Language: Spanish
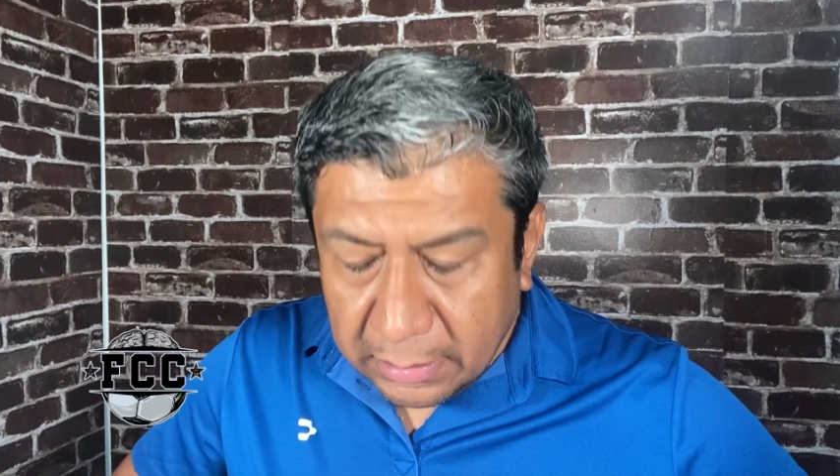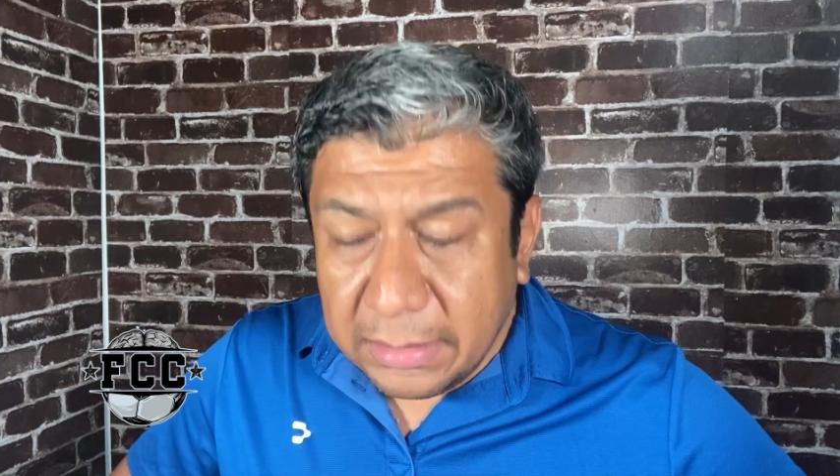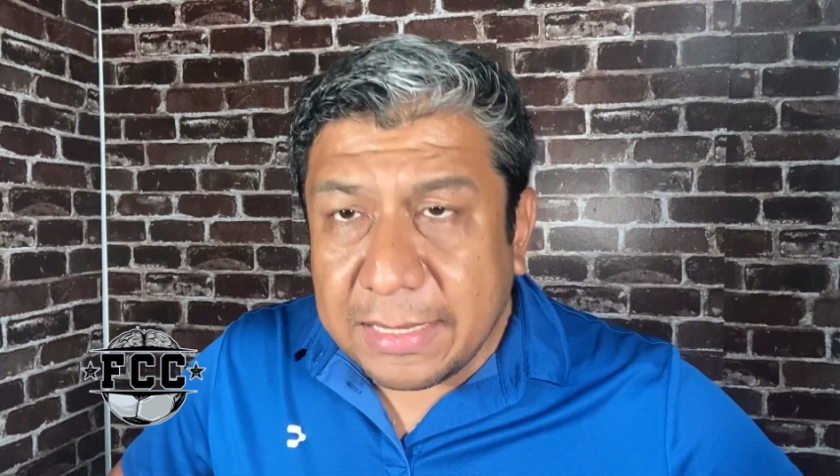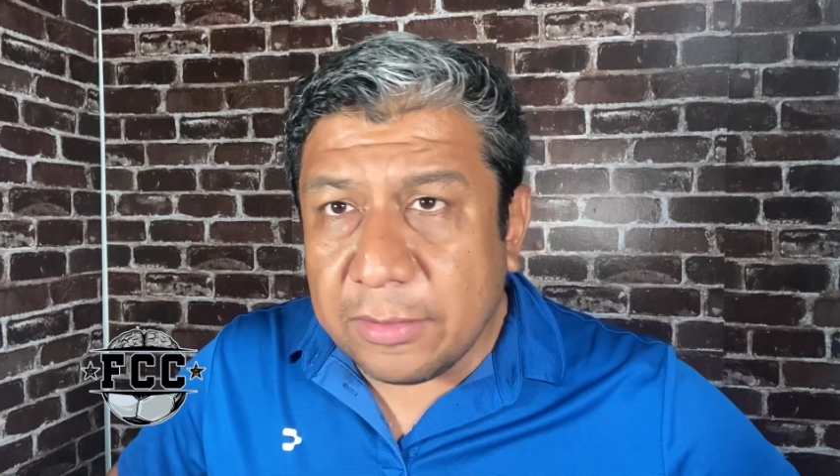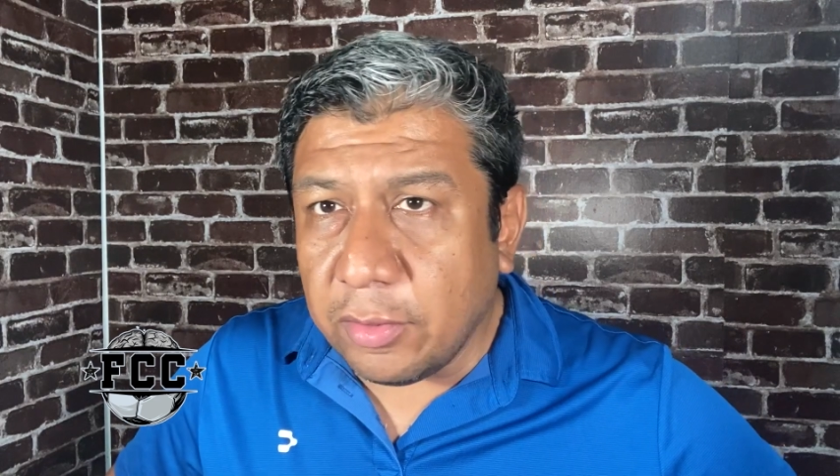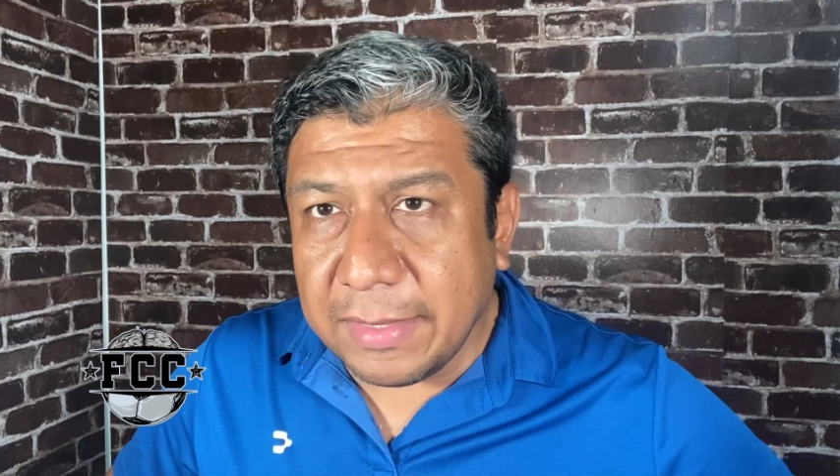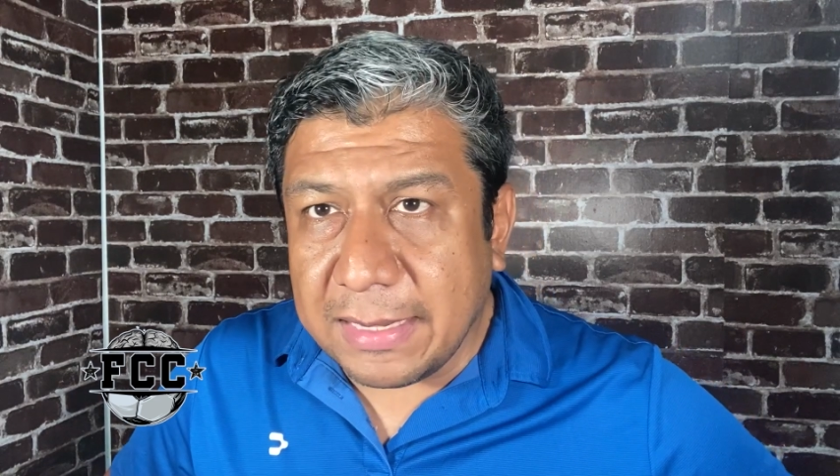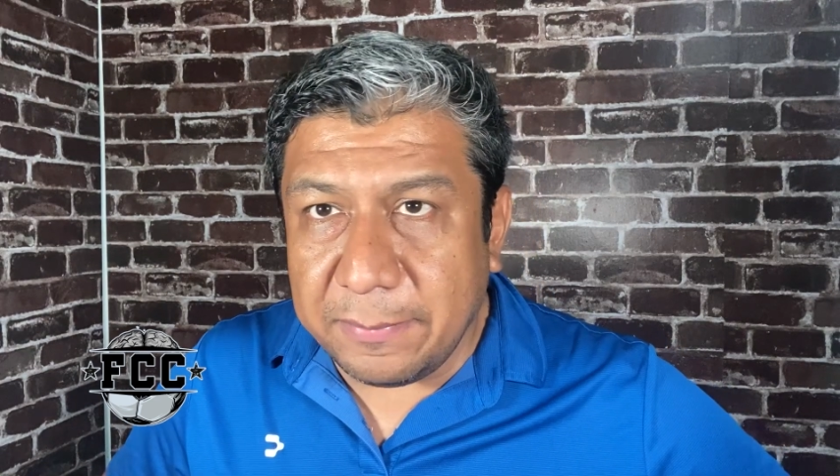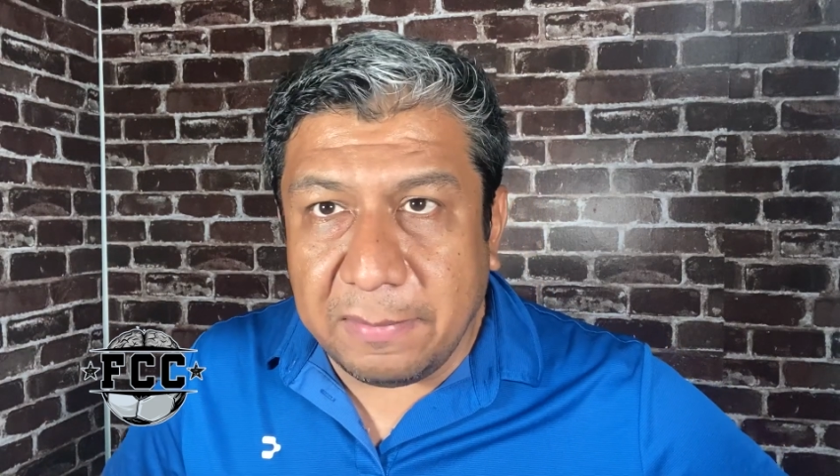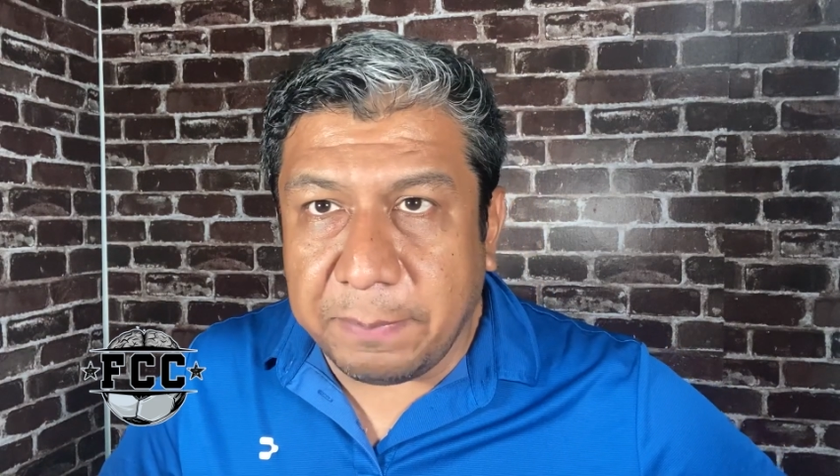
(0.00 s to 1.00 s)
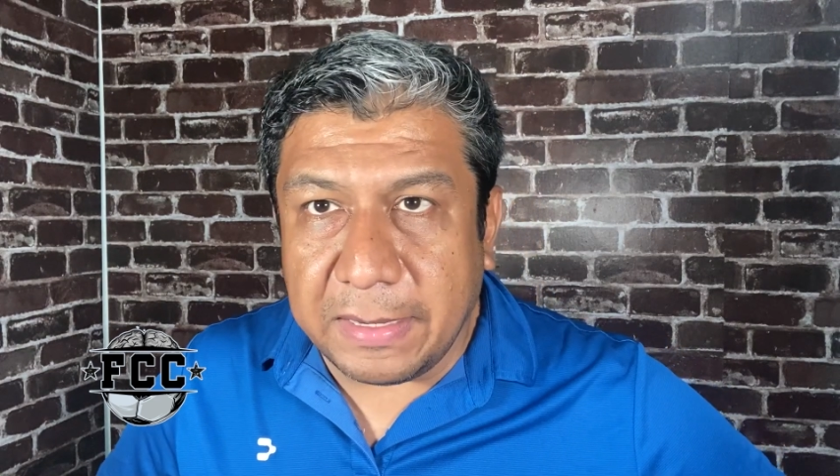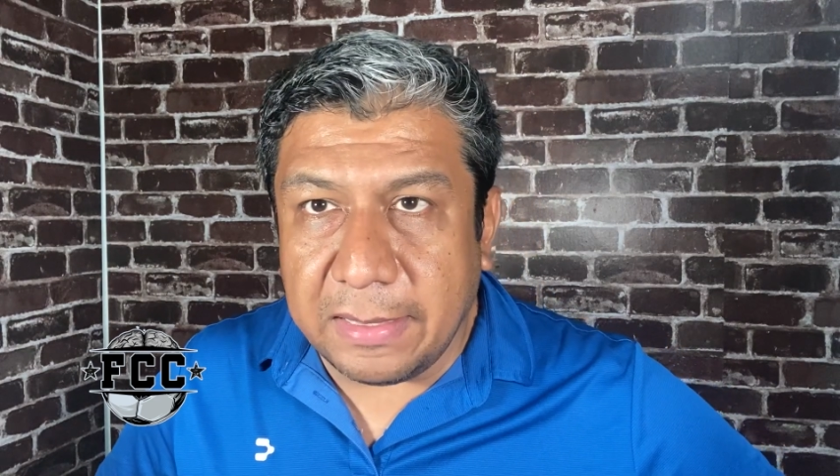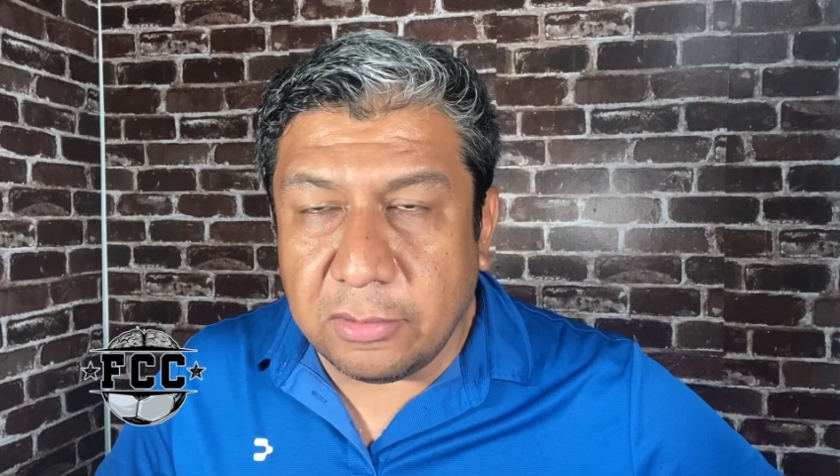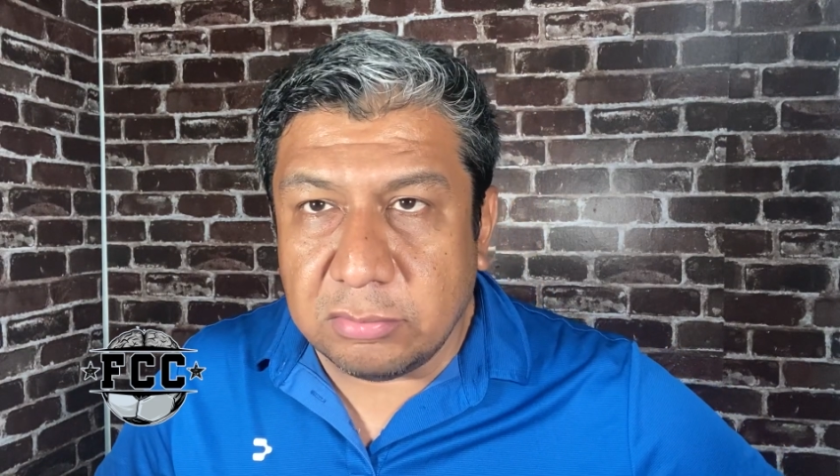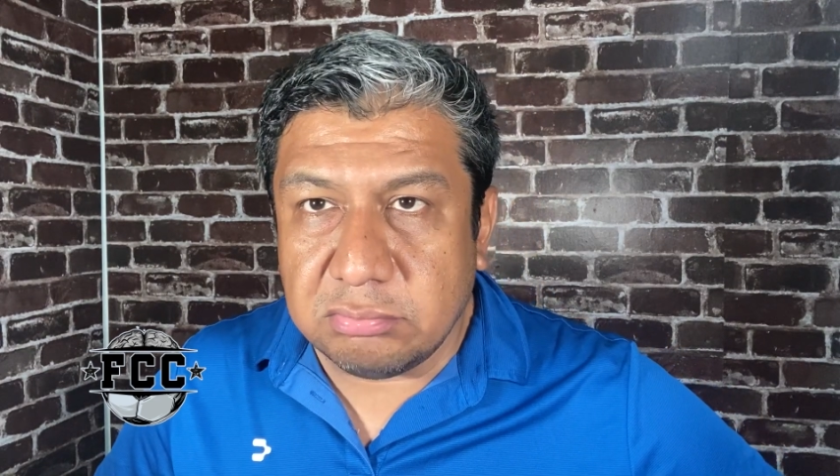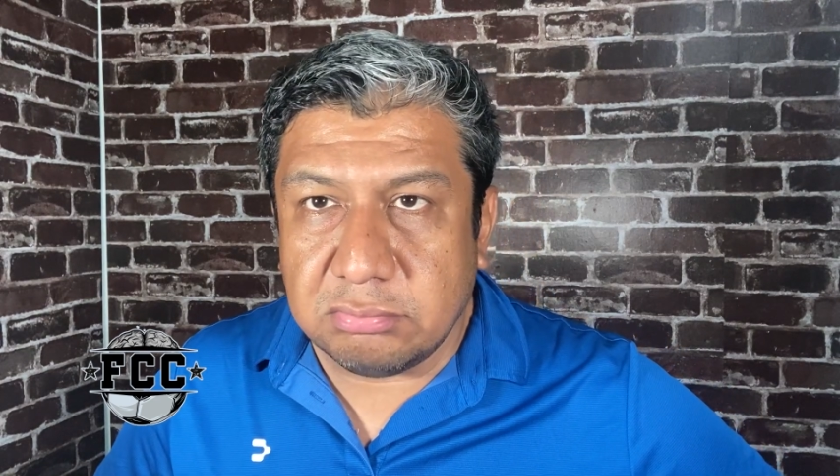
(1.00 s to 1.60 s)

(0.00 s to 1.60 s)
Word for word: y que no deja bien parado